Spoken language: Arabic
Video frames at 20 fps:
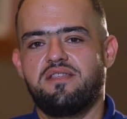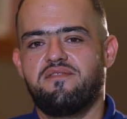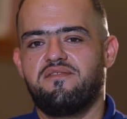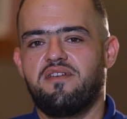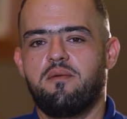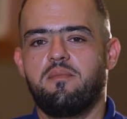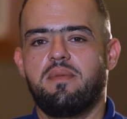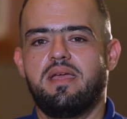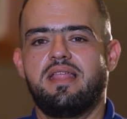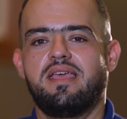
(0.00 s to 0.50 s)
وليد
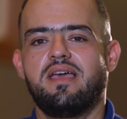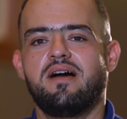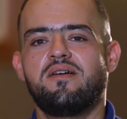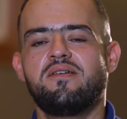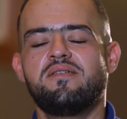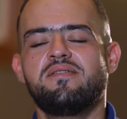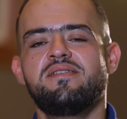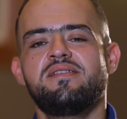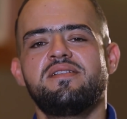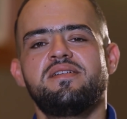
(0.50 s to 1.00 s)

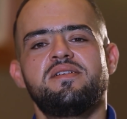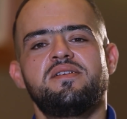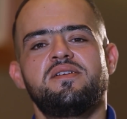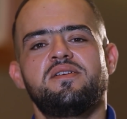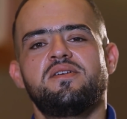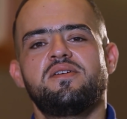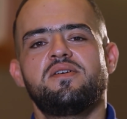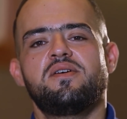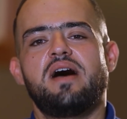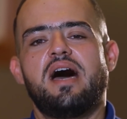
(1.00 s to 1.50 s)
فاميليا
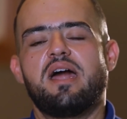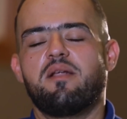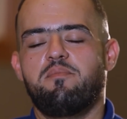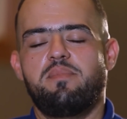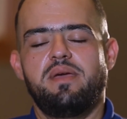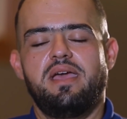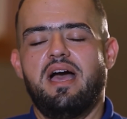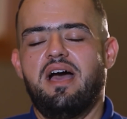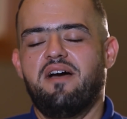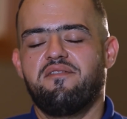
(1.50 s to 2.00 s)

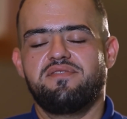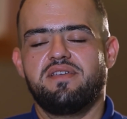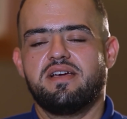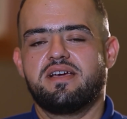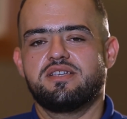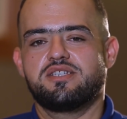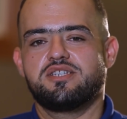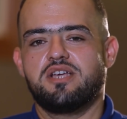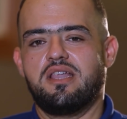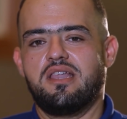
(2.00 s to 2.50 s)
ربي
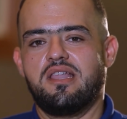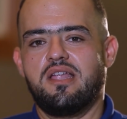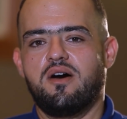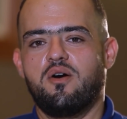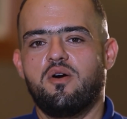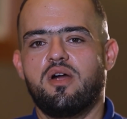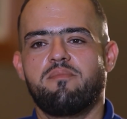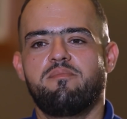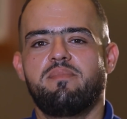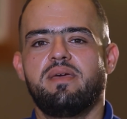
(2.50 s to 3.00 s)
يحفظك ان شاء الله
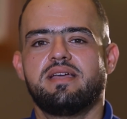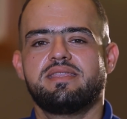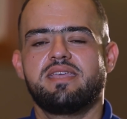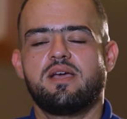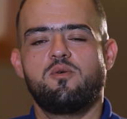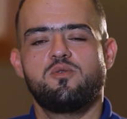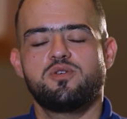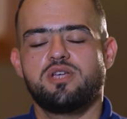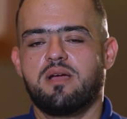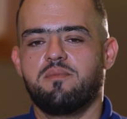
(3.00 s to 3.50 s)
وربي
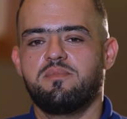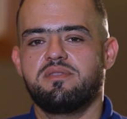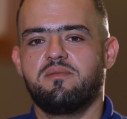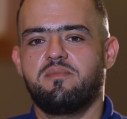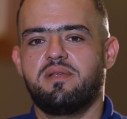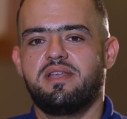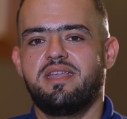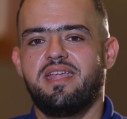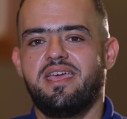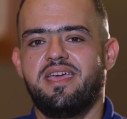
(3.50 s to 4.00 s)
يعطيك وشك
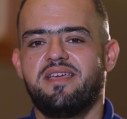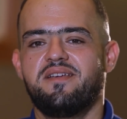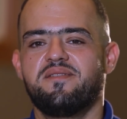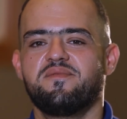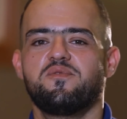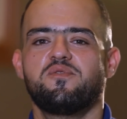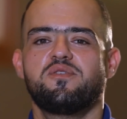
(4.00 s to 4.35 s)
متمني